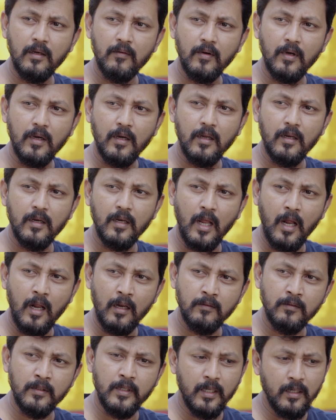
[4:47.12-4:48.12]
मैं क्या करूँ
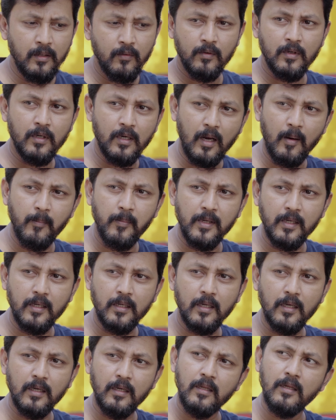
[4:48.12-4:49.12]
हर रोज तुम्हें छोड़ता हूँ और